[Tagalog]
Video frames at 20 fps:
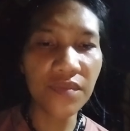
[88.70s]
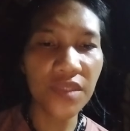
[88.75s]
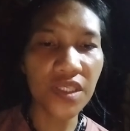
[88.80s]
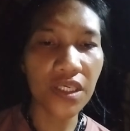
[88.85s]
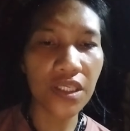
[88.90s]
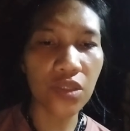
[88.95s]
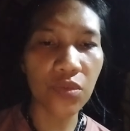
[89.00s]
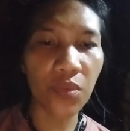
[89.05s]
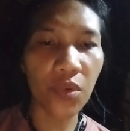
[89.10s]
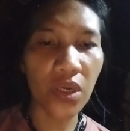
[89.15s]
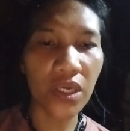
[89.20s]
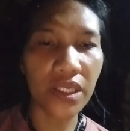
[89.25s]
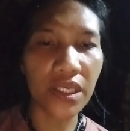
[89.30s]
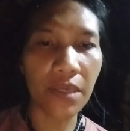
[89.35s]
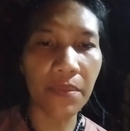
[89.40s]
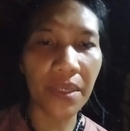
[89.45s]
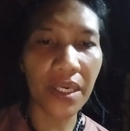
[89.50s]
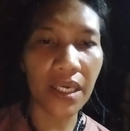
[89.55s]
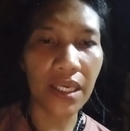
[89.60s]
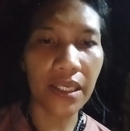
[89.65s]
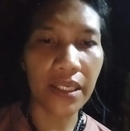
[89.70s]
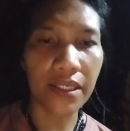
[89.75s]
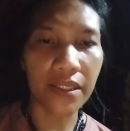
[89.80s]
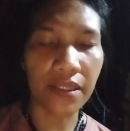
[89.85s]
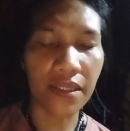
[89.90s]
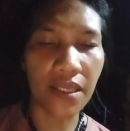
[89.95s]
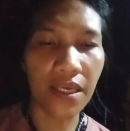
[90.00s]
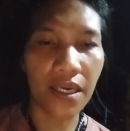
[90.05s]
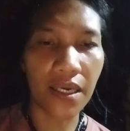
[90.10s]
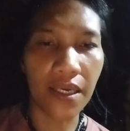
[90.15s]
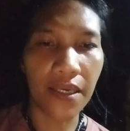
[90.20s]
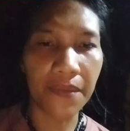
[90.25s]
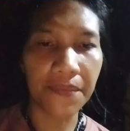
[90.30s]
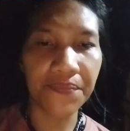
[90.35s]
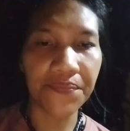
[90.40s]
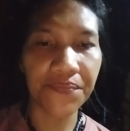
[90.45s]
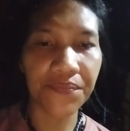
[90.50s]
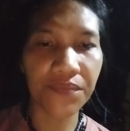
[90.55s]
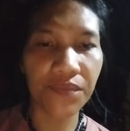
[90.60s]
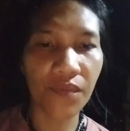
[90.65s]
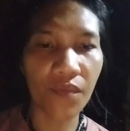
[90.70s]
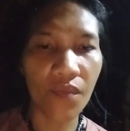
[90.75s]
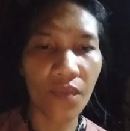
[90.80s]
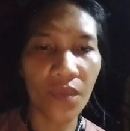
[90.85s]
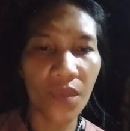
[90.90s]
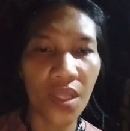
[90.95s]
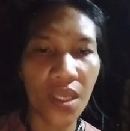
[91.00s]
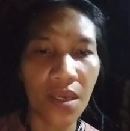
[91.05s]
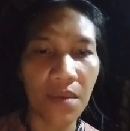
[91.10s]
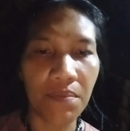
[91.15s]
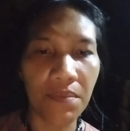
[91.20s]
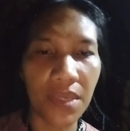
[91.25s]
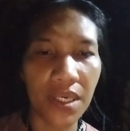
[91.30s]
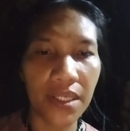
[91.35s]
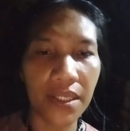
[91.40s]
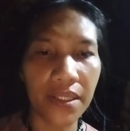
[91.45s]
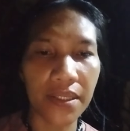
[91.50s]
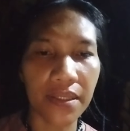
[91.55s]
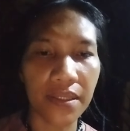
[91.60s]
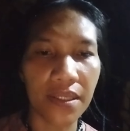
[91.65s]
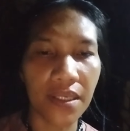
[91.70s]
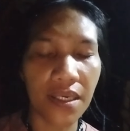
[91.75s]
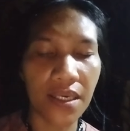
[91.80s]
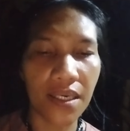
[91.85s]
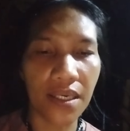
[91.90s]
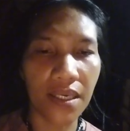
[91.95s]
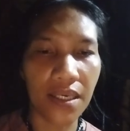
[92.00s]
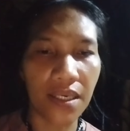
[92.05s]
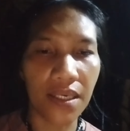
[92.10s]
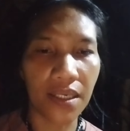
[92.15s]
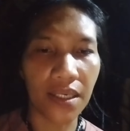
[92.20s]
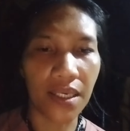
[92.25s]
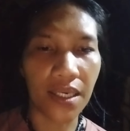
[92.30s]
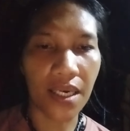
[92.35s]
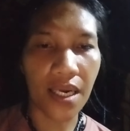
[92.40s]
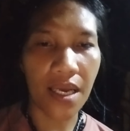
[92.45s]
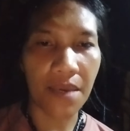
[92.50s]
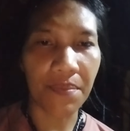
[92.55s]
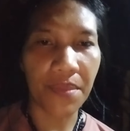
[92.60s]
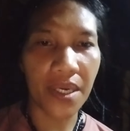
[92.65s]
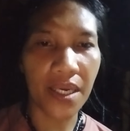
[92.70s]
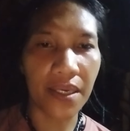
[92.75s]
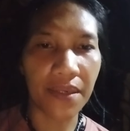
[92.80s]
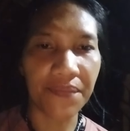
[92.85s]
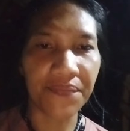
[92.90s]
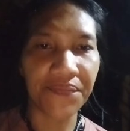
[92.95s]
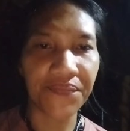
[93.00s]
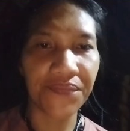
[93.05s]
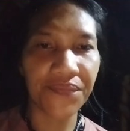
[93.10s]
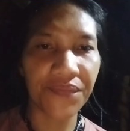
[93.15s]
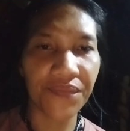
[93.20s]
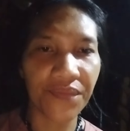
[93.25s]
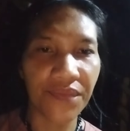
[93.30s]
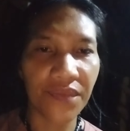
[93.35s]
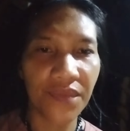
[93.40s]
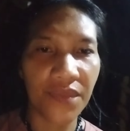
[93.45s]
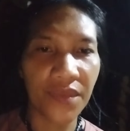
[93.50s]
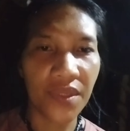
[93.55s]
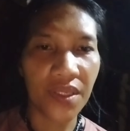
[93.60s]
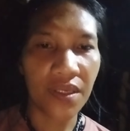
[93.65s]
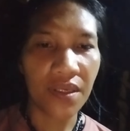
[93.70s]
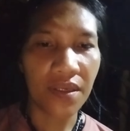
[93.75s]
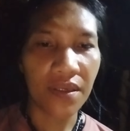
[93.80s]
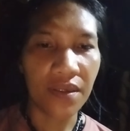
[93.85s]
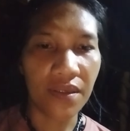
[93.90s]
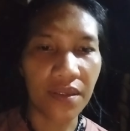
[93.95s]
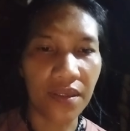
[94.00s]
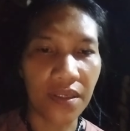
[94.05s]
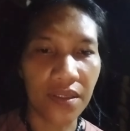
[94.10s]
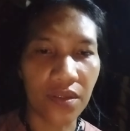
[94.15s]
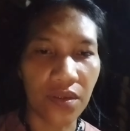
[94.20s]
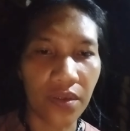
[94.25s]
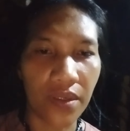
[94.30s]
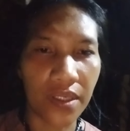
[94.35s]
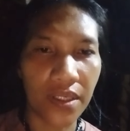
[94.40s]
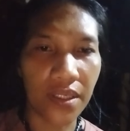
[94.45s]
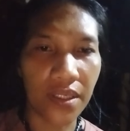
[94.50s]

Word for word: ito po ay napakaliit na maliit na garapa ito ay